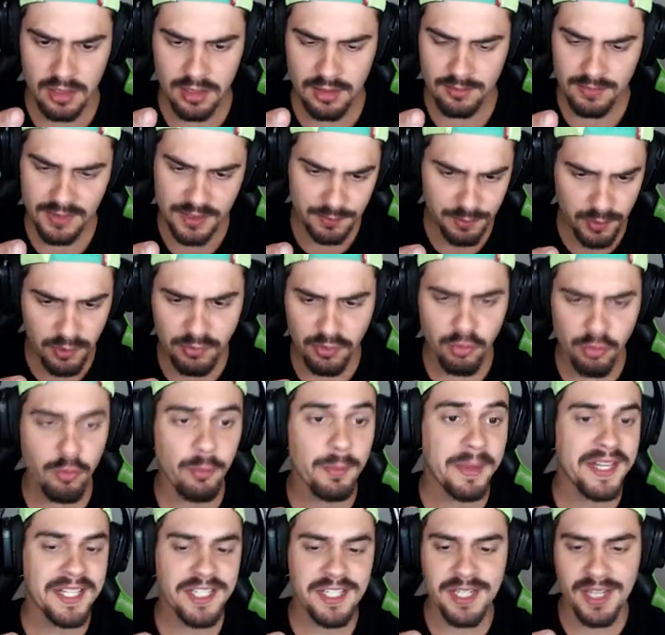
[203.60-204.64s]
Mas
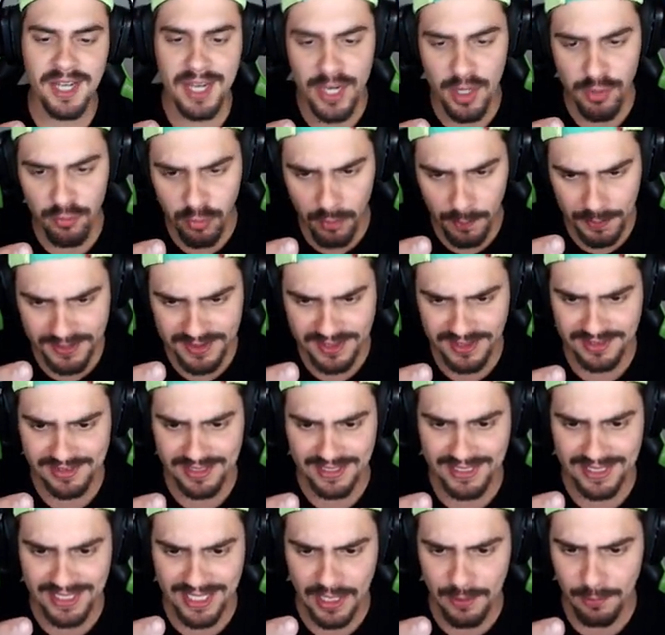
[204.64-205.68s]
provavelmente eu vou precisar
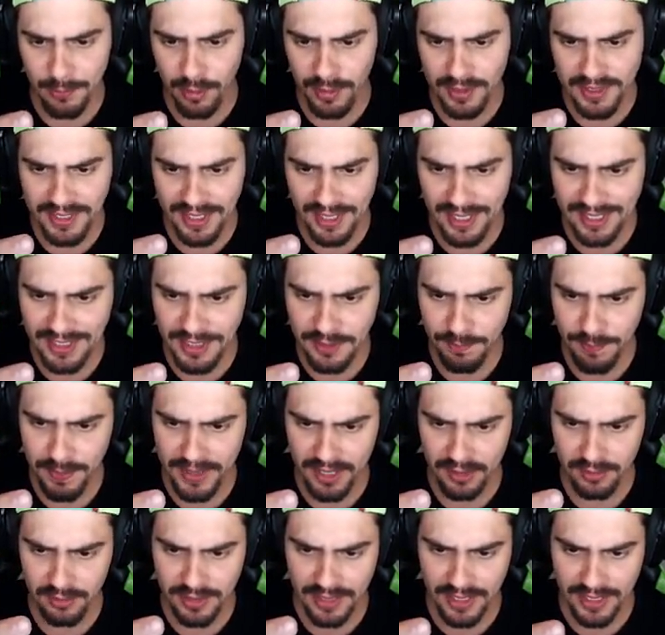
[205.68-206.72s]
daquela bolinha lá de
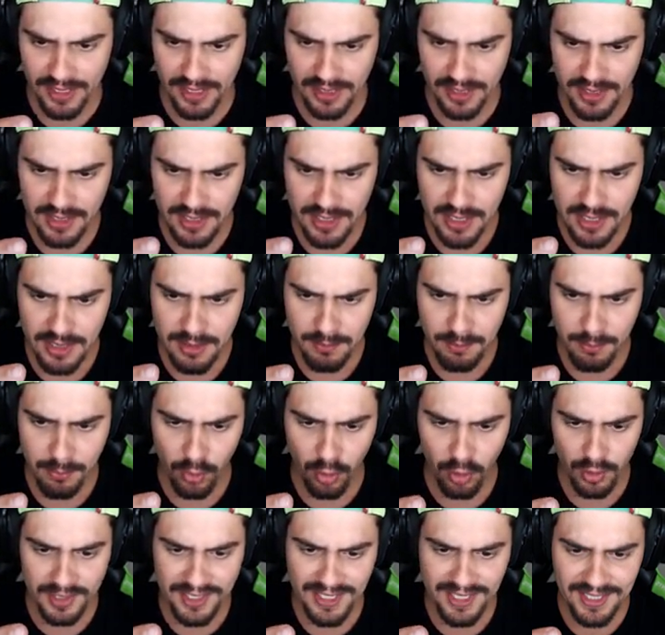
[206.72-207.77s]
pelo, cara.
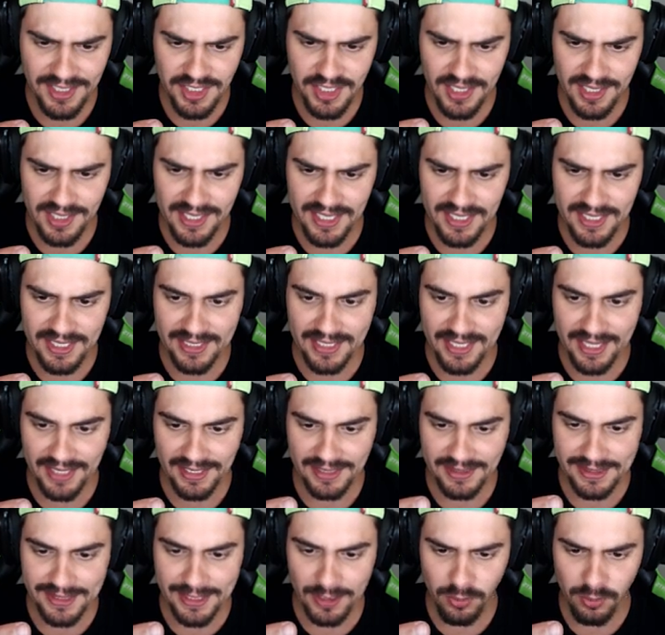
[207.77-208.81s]
Bolinha de linha, né?
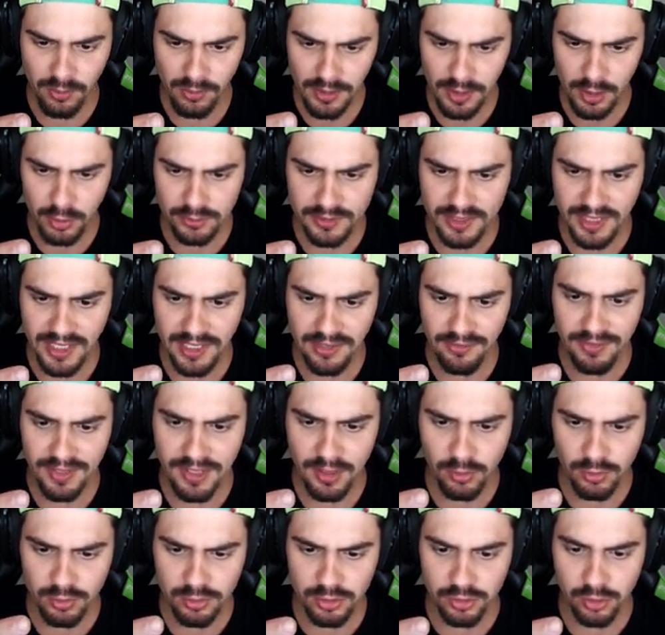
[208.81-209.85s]
Então eu tenho que vir
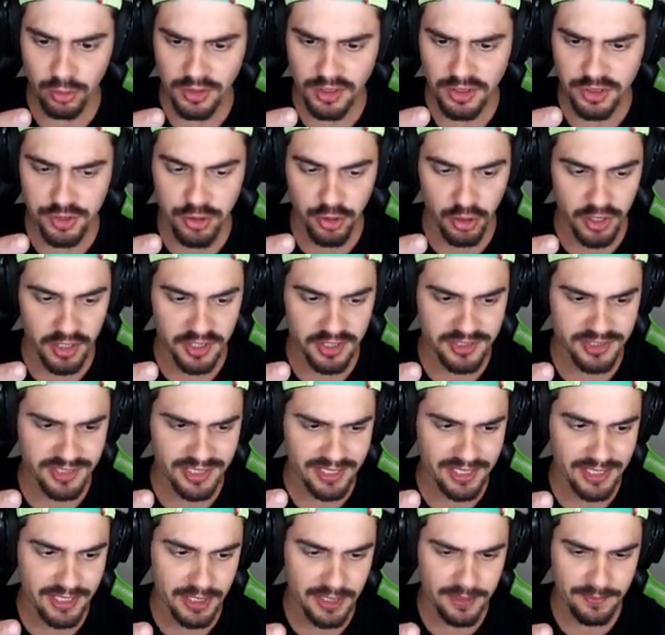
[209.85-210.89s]
com os dois Georges
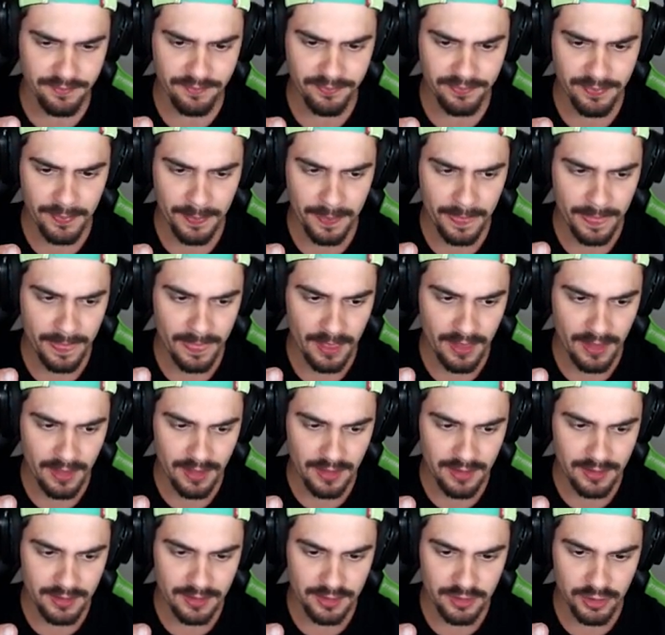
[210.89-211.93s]
aqui.
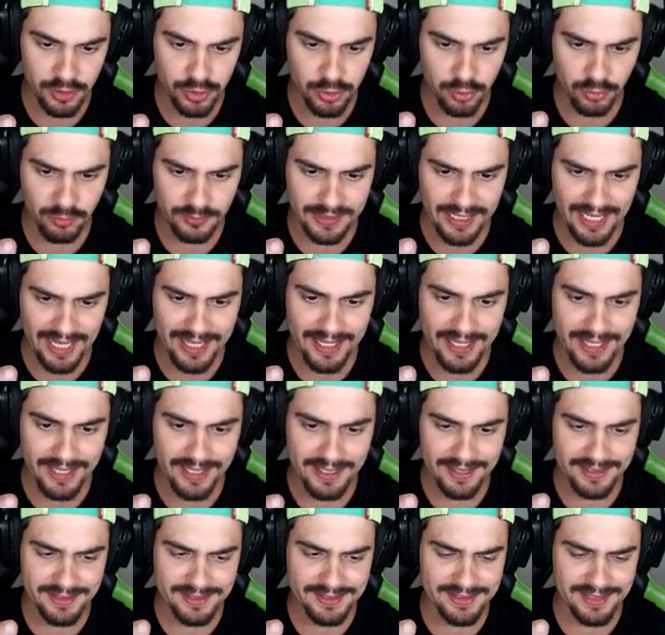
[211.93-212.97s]
Juntar
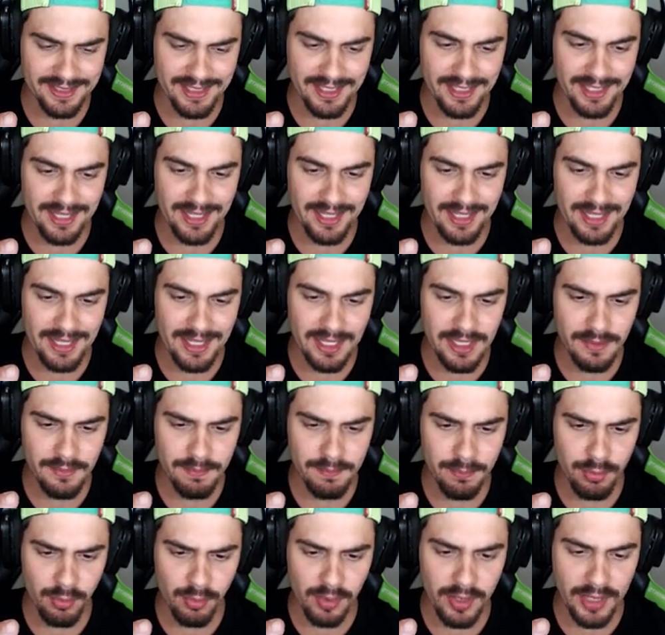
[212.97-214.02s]
eles e
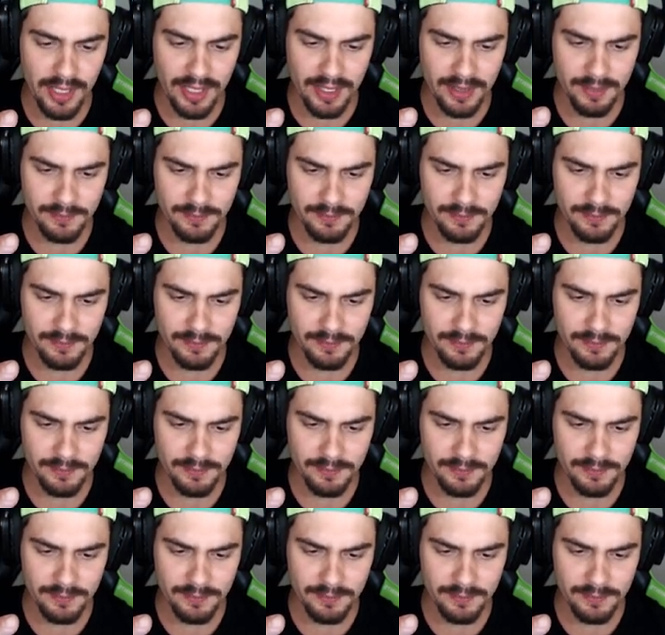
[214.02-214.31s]
empurrar.